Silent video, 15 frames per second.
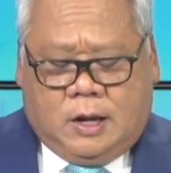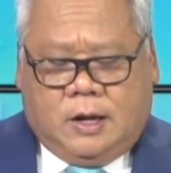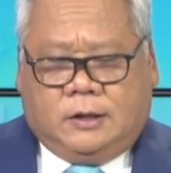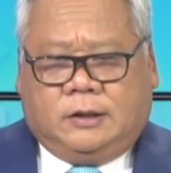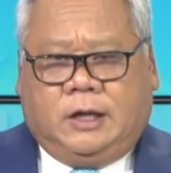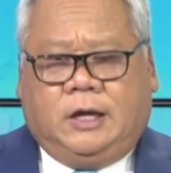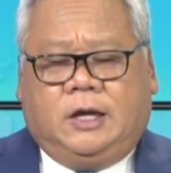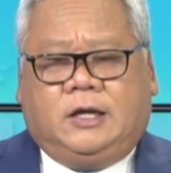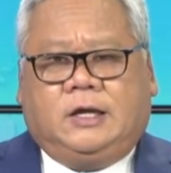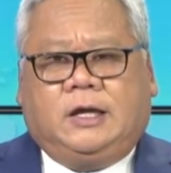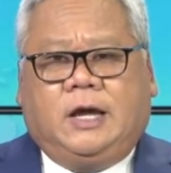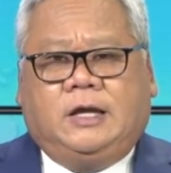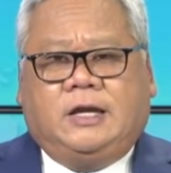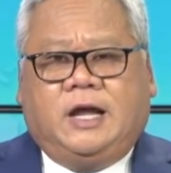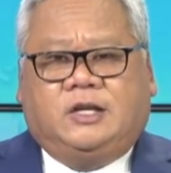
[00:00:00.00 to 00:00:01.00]
Thì
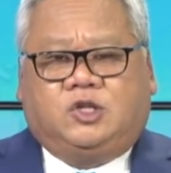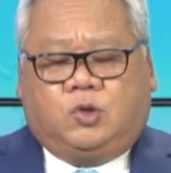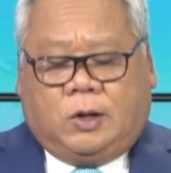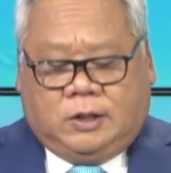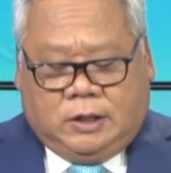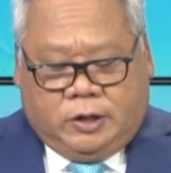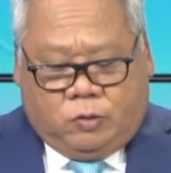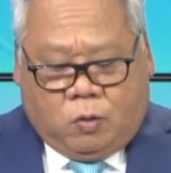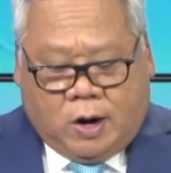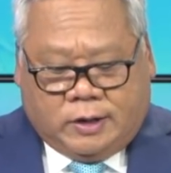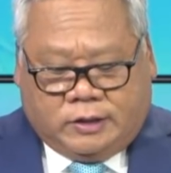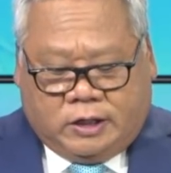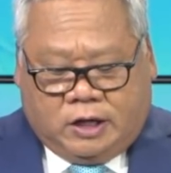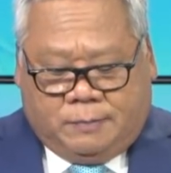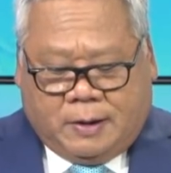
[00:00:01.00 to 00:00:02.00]
cái đề xuất liên
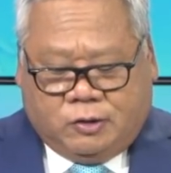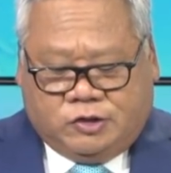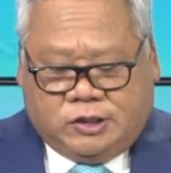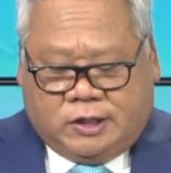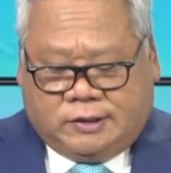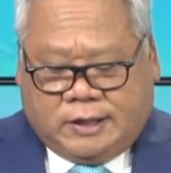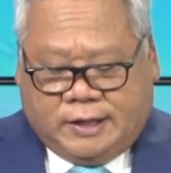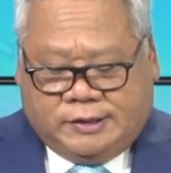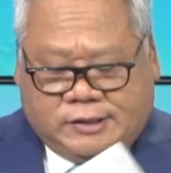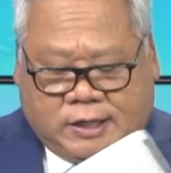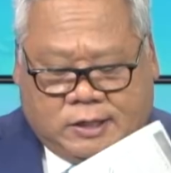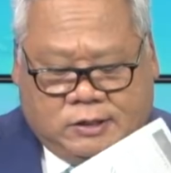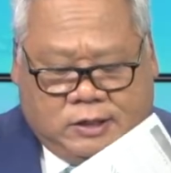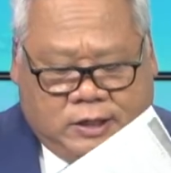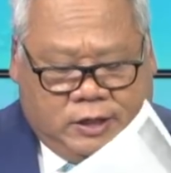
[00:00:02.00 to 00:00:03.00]
quan tới cái bảo trợ tài
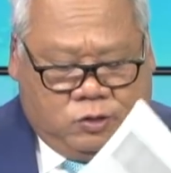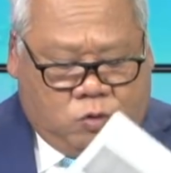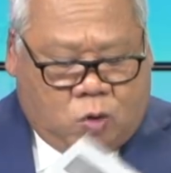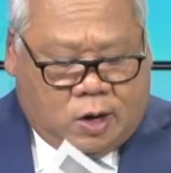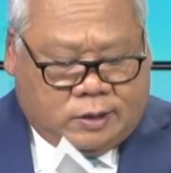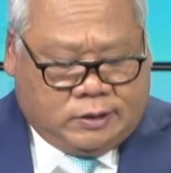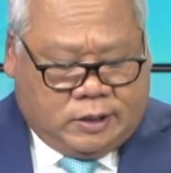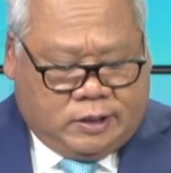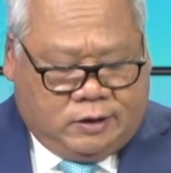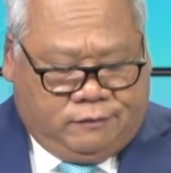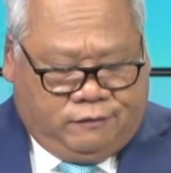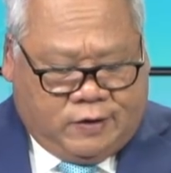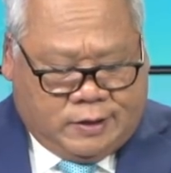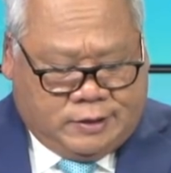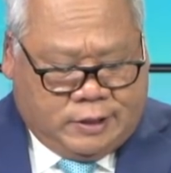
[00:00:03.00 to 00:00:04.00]
chính nó liên quan tới cái
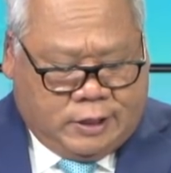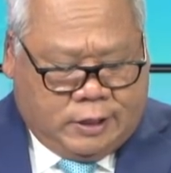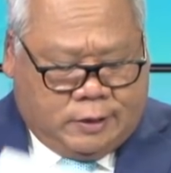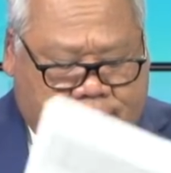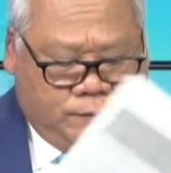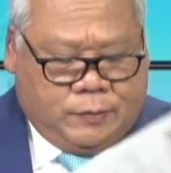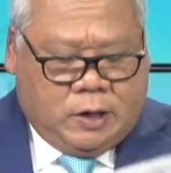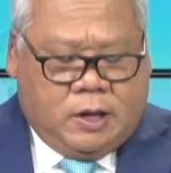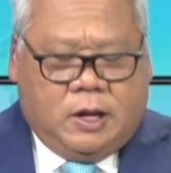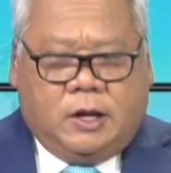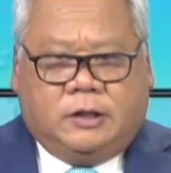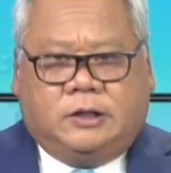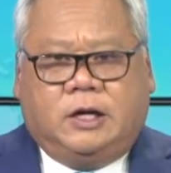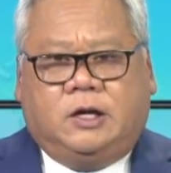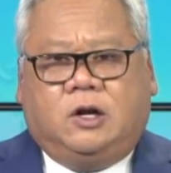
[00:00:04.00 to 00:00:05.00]
phần gì?
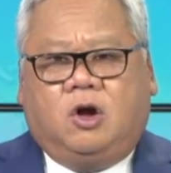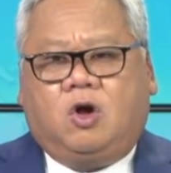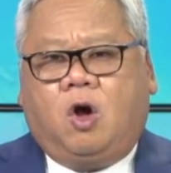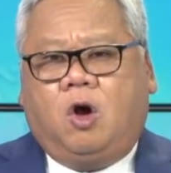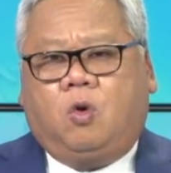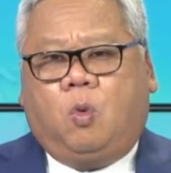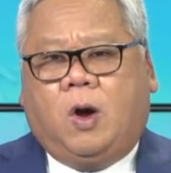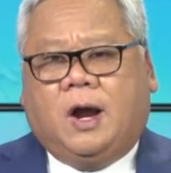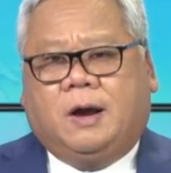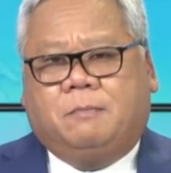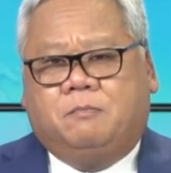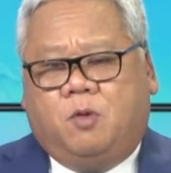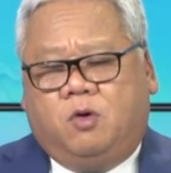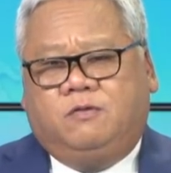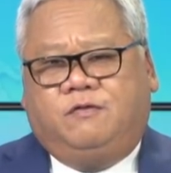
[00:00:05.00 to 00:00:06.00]
thì nó có
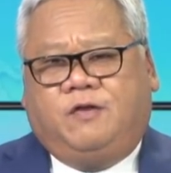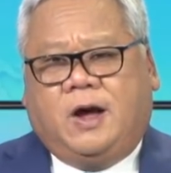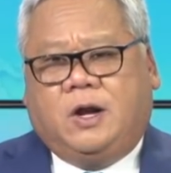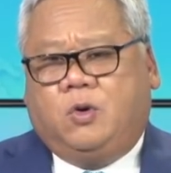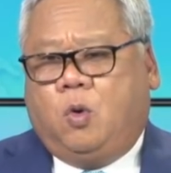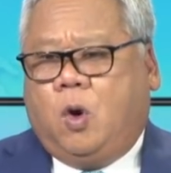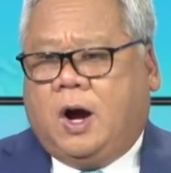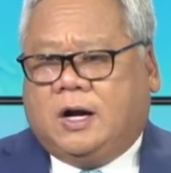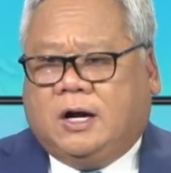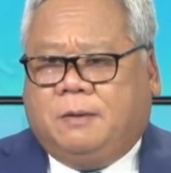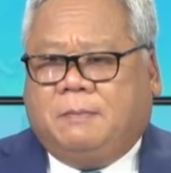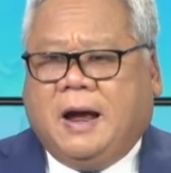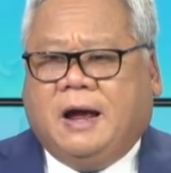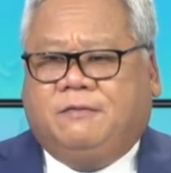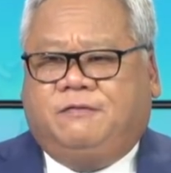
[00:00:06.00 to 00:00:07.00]
khoảng bốn phần hoặc là
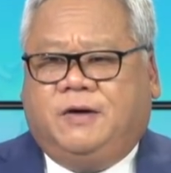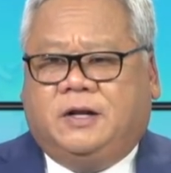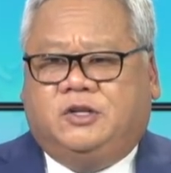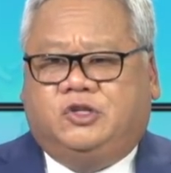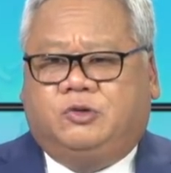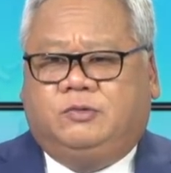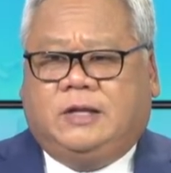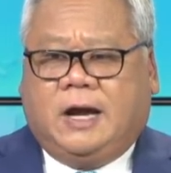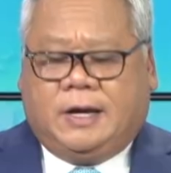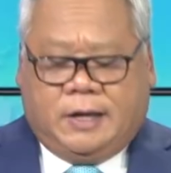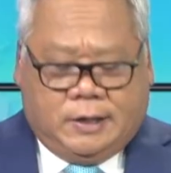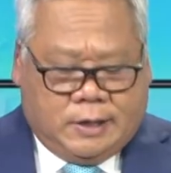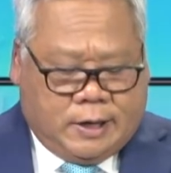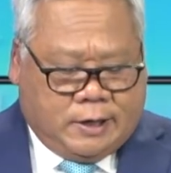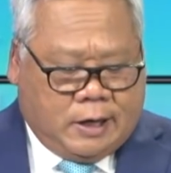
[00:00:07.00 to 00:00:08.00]
ba phần chúng ta
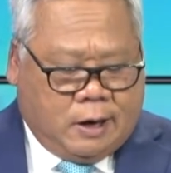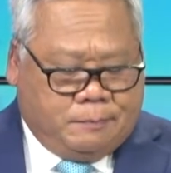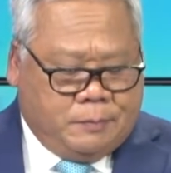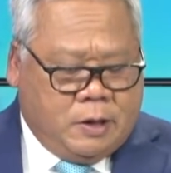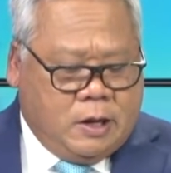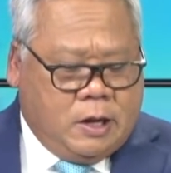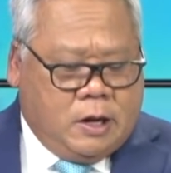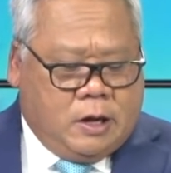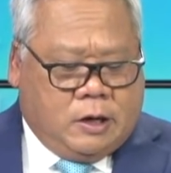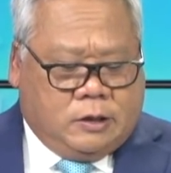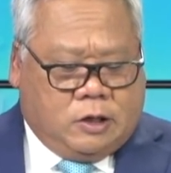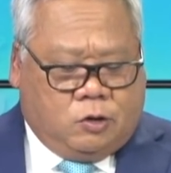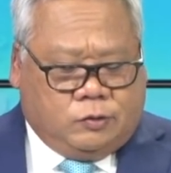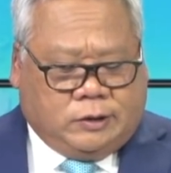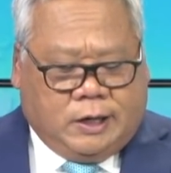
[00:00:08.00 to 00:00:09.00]
cần đề cập.
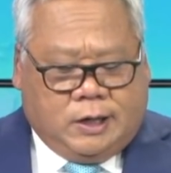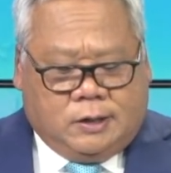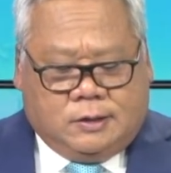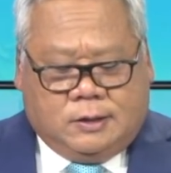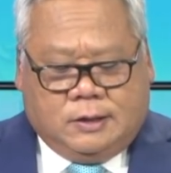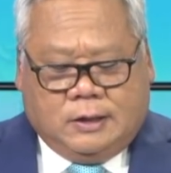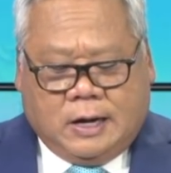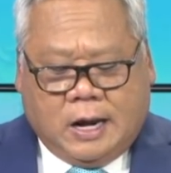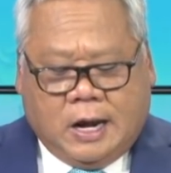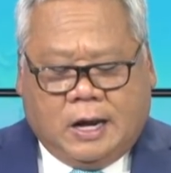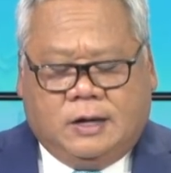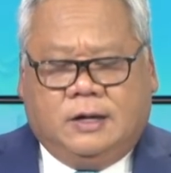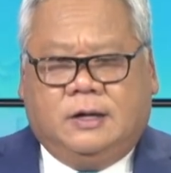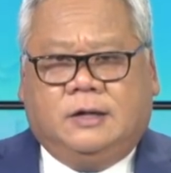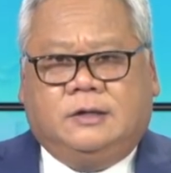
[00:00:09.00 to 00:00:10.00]
Đầu tiên
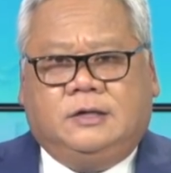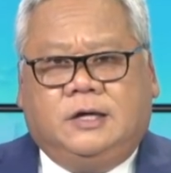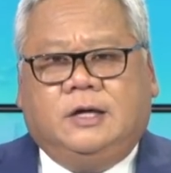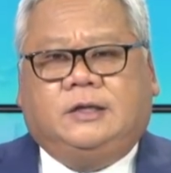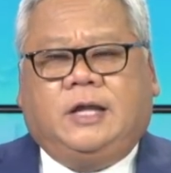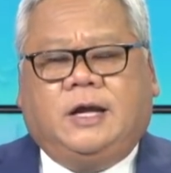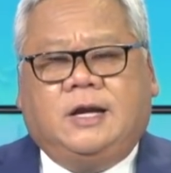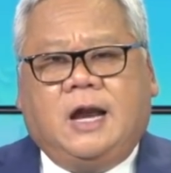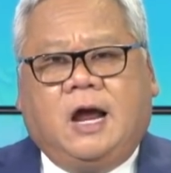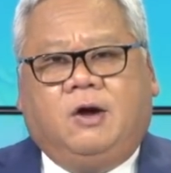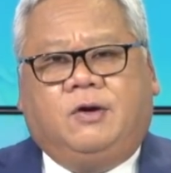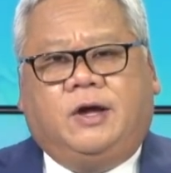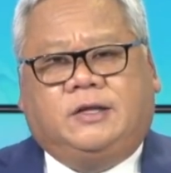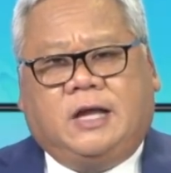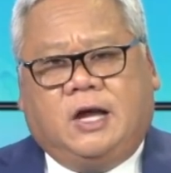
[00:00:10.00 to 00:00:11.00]
là như thế
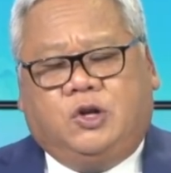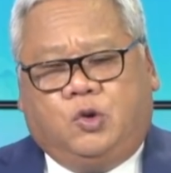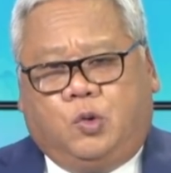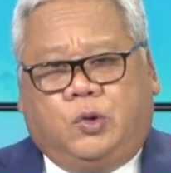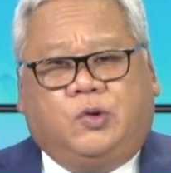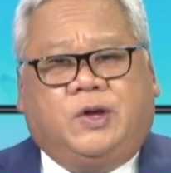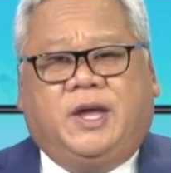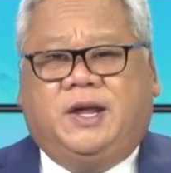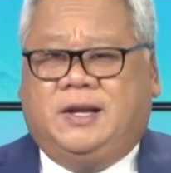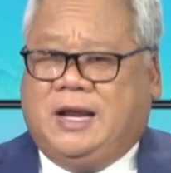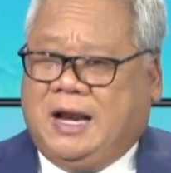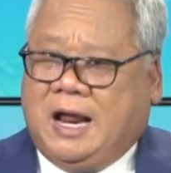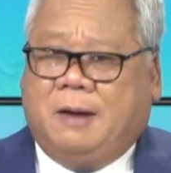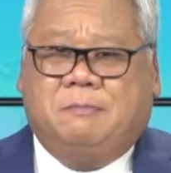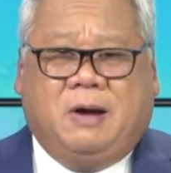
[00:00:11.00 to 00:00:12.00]
nào người ta đủ điều kiện
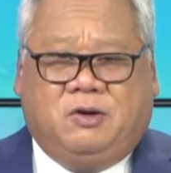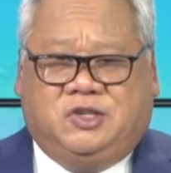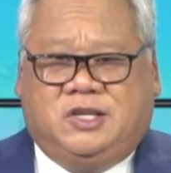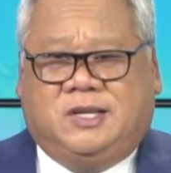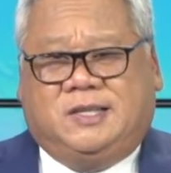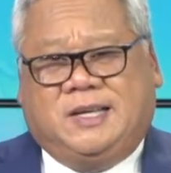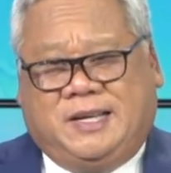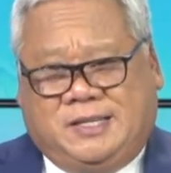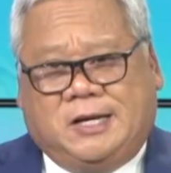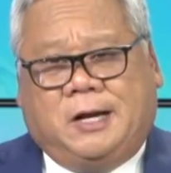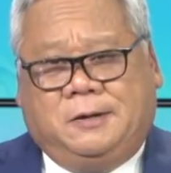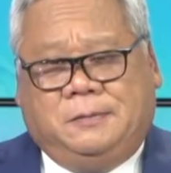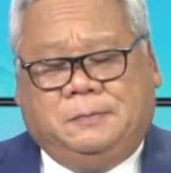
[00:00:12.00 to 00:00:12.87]
để làm bảo trợ tài chính,